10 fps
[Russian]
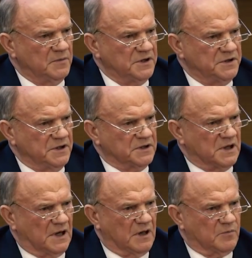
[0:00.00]
Президент
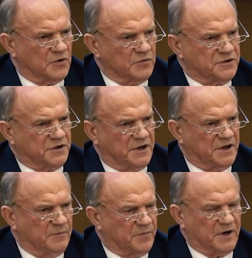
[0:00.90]
дал
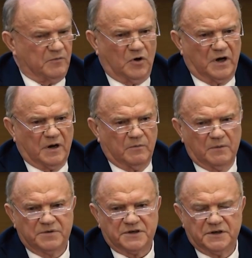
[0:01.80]
поручение прямое
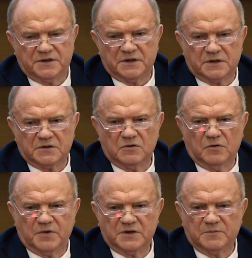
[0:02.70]
обобщить этот
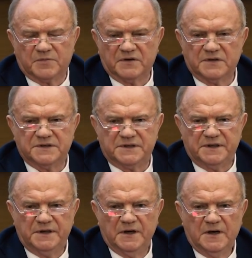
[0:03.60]
опыт и
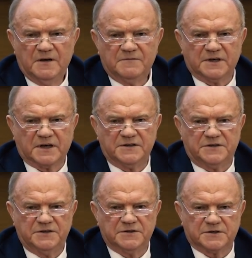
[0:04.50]
провести
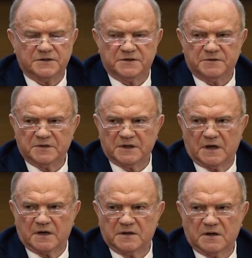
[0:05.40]
всероссийский
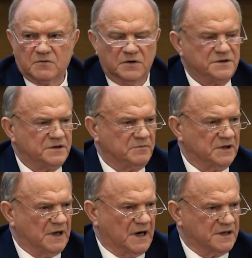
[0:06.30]
семинар. Такой
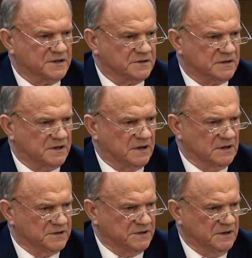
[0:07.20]
семинар
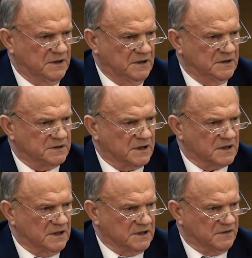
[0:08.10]
состоялся, с
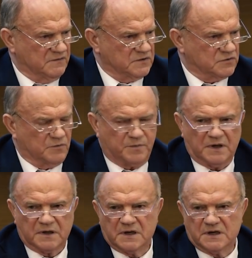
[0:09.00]
докладом
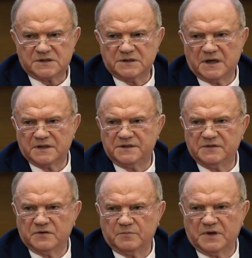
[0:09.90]
выступал Кашин,
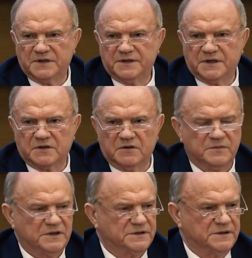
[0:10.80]
активно поддерживал
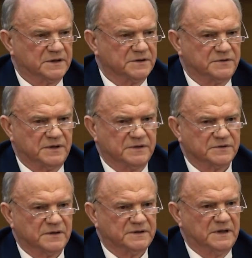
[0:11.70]
Министерство
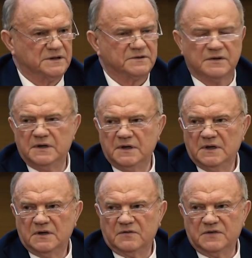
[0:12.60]
сельского хозяйства,
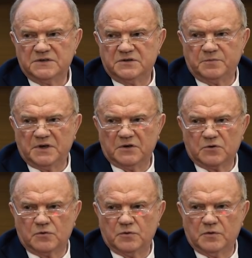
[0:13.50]
выступили
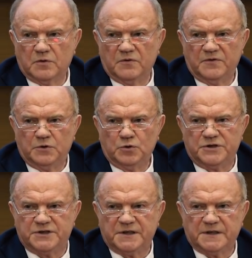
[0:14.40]
руку... Э,
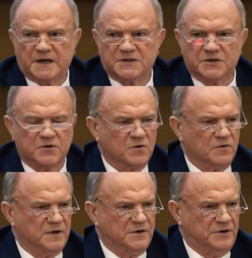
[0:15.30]
ведущие наши
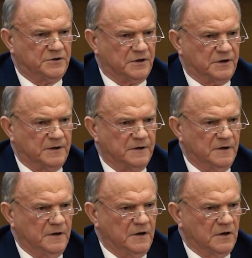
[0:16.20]
руководители
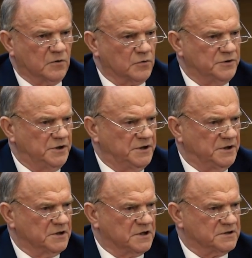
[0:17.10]

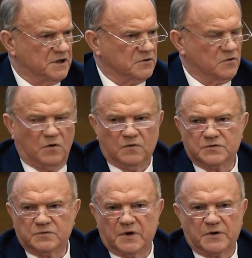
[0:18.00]
Грудинин, Казанков,
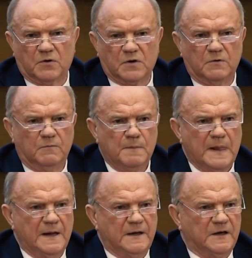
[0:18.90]
Сумароков –
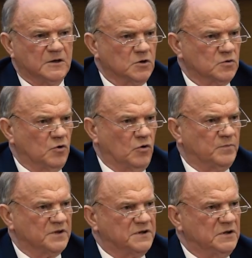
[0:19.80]
этот
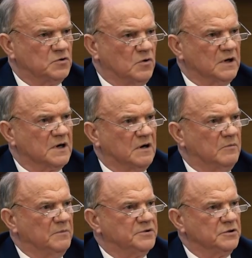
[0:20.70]
опыт не только
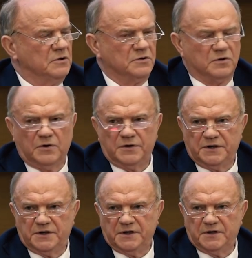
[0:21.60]
обобщен, но
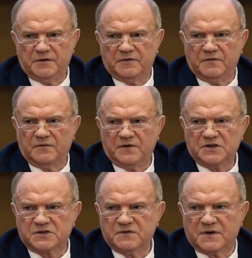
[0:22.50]
и
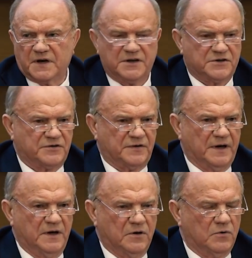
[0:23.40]
вышел в
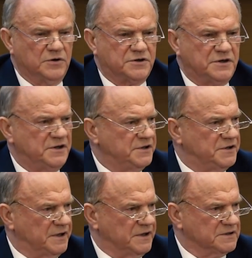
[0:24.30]
качестве очень
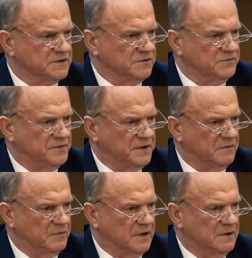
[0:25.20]
интересного
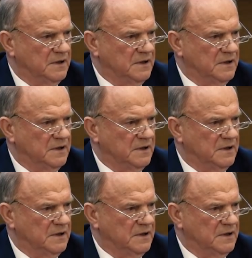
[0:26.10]
фильма.